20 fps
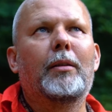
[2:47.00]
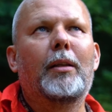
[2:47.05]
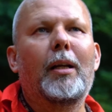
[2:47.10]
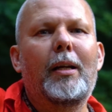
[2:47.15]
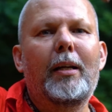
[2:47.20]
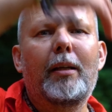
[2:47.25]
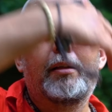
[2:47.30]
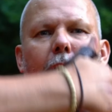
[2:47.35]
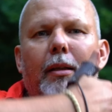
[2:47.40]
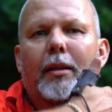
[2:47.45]

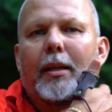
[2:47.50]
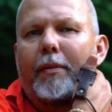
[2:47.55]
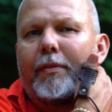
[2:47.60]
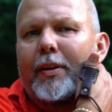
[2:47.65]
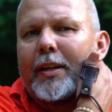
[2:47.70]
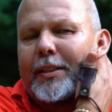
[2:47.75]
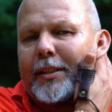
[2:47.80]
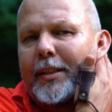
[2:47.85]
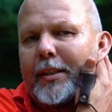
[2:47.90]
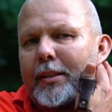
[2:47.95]
длинной
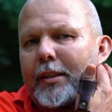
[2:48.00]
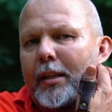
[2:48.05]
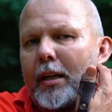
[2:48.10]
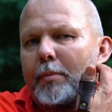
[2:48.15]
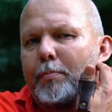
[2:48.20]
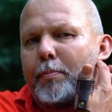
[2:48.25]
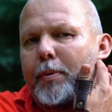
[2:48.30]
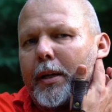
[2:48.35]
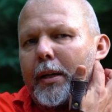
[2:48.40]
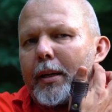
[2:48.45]
навесной
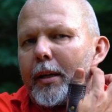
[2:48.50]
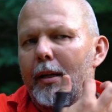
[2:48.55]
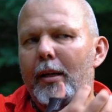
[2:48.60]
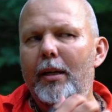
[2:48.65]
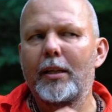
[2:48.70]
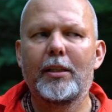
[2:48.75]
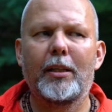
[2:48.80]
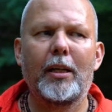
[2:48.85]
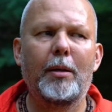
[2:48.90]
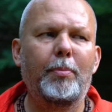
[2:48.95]
стрельбы
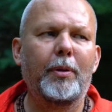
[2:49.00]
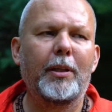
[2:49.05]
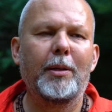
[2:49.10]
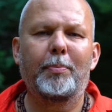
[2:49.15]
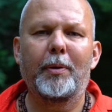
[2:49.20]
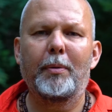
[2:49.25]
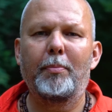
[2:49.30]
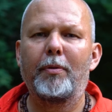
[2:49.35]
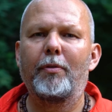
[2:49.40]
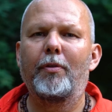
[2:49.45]
или стрельбы
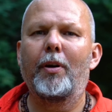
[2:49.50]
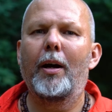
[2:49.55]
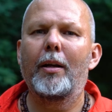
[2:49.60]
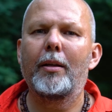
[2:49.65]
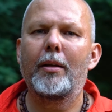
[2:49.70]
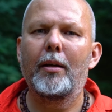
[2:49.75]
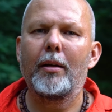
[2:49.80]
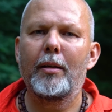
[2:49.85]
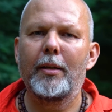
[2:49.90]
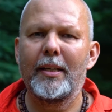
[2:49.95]
на
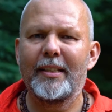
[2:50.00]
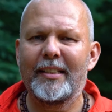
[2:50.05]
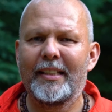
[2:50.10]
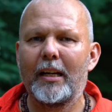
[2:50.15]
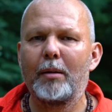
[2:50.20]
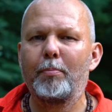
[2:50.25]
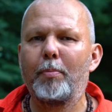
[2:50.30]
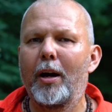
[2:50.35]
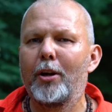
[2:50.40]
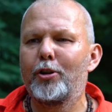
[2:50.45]
пробивание. Есть
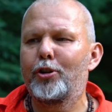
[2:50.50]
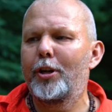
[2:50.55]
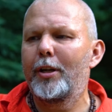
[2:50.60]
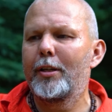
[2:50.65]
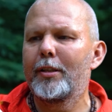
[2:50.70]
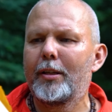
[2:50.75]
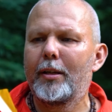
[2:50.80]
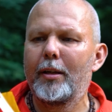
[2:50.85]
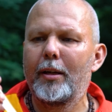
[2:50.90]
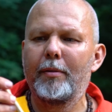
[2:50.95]
стрельба
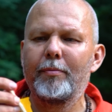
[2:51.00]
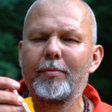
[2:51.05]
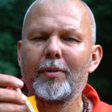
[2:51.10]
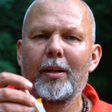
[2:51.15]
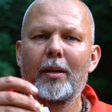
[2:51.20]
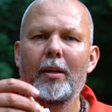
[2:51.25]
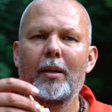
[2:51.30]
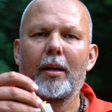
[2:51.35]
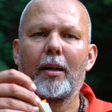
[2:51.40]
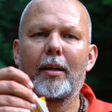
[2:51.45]
женская,
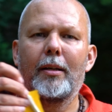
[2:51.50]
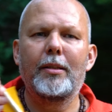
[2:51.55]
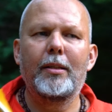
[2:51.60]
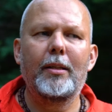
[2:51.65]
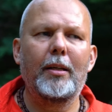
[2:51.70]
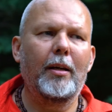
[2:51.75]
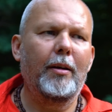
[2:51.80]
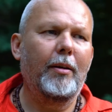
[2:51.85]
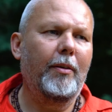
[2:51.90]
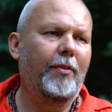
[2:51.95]

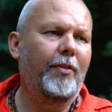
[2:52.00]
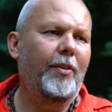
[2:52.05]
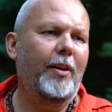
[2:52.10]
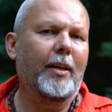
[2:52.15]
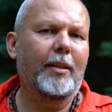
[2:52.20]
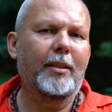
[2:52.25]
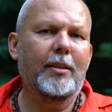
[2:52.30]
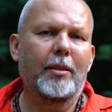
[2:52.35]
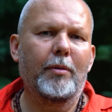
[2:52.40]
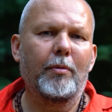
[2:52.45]
где
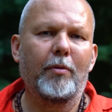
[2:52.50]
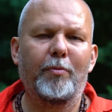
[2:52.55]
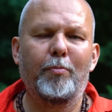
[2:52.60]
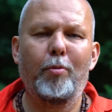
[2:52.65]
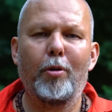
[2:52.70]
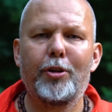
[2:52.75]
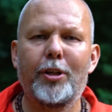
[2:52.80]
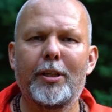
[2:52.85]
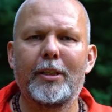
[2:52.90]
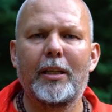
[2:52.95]
вес
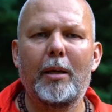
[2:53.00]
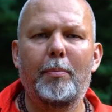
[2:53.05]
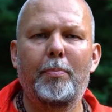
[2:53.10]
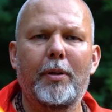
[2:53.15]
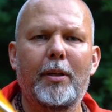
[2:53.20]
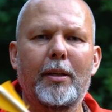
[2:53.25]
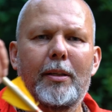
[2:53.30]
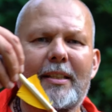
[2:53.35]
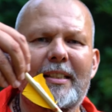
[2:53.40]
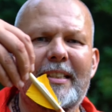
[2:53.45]
в большей
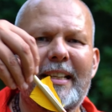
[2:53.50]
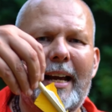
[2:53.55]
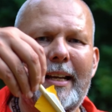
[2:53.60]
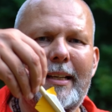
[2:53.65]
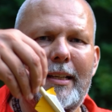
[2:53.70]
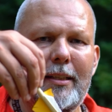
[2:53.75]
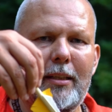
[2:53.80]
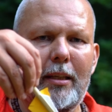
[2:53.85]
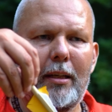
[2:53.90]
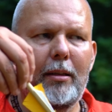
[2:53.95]
степени
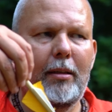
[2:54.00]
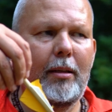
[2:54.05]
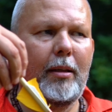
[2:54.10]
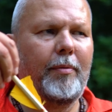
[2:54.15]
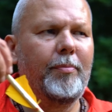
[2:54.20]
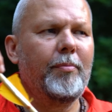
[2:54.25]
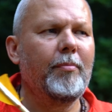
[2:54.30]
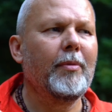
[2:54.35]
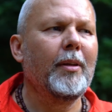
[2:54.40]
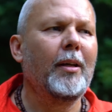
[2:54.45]
сзади
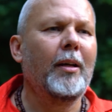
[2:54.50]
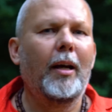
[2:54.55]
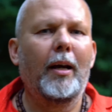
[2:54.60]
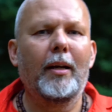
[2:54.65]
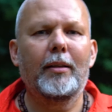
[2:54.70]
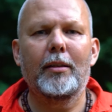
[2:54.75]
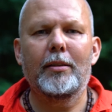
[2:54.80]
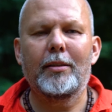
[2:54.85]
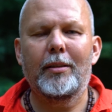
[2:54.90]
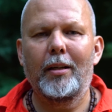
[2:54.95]
стрелы.
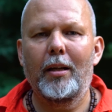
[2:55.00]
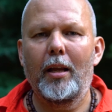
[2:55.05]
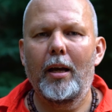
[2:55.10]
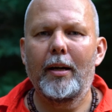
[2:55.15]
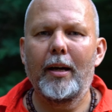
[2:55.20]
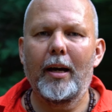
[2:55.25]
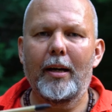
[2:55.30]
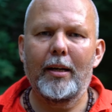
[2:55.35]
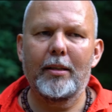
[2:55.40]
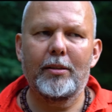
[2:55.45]
Эта стрела
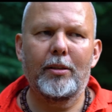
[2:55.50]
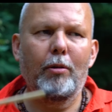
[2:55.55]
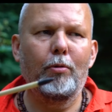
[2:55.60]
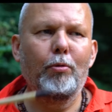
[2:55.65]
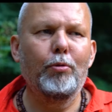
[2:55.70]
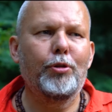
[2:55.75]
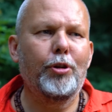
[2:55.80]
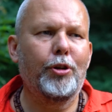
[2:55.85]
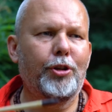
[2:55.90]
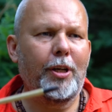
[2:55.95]
гораздо
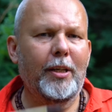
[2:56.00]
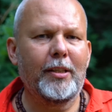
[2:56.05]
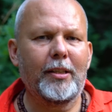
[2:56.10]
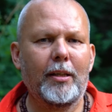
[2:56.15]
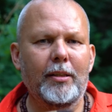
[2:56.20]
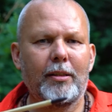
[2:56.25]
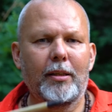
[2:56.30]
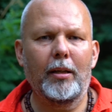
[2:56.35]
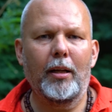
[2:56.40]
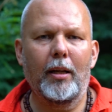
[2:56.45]
лучше.
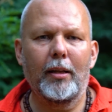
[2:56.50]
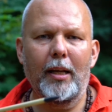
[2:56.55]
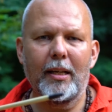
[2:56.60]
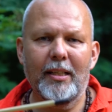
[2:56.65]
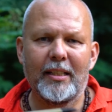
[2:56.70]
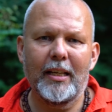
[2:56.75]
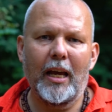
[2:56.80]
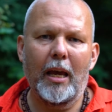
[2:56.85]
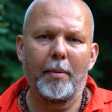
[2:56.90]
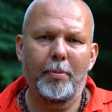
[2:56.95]
Женская стрела
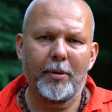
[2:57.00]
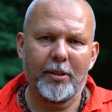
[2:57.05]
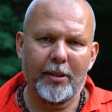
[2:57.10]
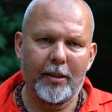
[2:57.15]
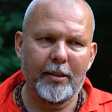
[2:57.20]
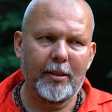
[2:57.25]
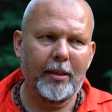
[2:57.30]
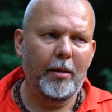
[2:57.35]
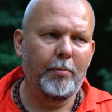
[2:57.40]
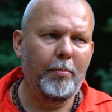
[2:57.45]
для
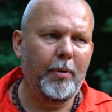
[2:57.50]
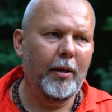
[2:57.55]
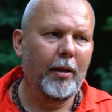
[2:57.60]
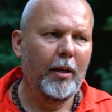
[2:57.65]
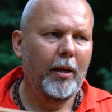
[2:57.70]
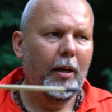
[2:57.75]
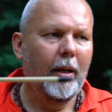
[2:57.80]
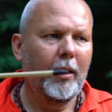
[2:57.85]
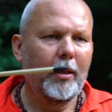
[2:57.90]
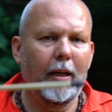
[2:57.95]
снайперской стрельбы,
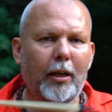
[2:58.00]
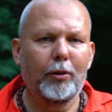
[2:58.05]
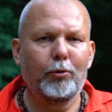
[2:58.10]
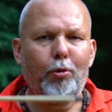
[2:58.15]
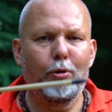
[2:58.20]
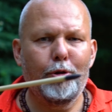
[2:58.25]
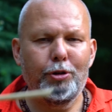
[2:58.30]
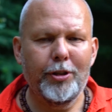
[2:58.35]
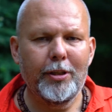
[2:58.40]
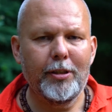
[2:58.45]
для
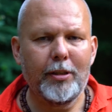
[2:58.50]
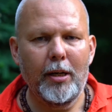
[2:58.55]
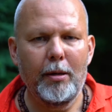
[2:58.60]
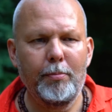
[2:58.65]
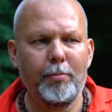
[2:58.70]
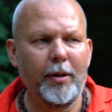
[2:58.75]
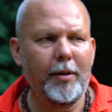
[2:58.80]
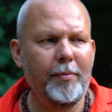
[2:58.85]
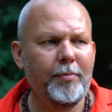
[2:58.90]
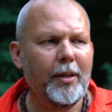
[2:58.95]
точной
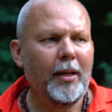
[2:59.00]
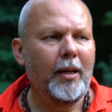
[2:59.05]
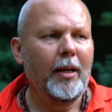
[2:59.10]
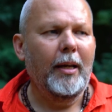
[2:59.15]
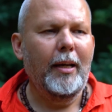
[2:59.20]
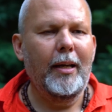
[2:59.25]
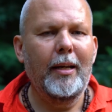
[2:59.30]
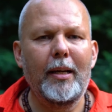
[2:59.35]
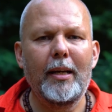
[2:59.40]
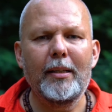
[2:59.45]
стрельбы.
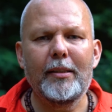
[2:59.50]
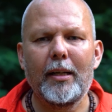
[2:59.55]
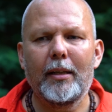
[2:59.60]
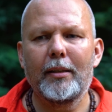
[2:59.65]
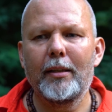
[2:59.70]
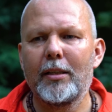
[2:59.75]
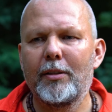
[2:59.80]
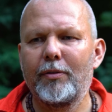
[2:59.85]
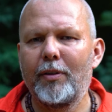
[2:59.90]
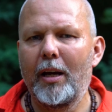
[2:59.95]
И есть
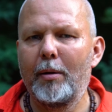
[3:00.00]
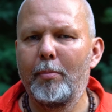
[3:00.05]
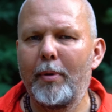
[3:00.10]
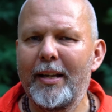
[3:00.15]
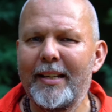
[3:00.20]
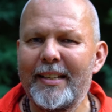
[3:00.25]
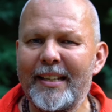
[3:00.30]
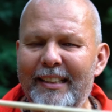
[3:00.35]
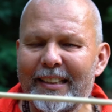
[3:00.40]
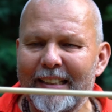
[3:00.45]
так
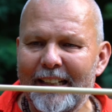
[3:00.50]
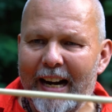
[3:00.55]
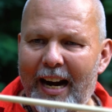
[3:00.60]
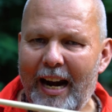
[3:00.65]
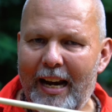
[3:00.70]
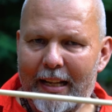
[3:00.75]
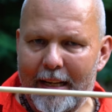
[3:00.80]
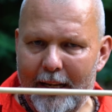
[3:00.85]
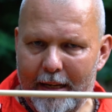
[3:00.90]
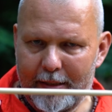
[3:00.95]
называемая
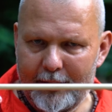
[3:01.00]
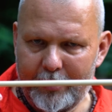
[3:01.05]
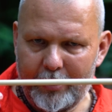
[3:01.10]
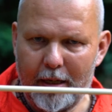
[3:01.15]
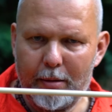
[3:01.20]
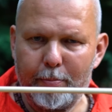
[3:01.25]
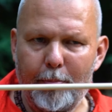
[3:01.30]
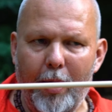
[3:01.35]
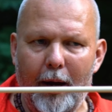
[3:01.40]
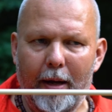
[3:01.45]
нейтральная
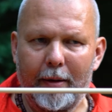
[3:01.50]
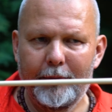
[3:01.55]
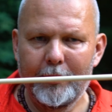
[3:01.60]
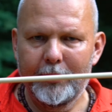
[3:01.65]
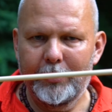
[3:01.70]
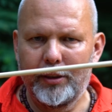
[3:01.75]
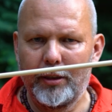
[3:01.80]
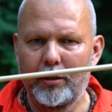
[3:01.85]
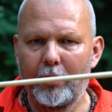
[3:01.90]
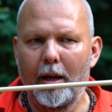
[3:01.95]
стрельба,
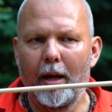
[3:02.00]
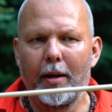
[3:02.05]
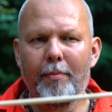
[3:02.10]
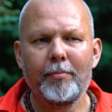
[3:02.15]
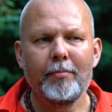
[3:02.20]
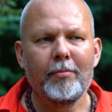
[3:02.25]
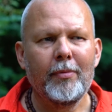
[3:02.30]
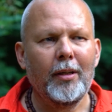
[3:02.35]
стрела.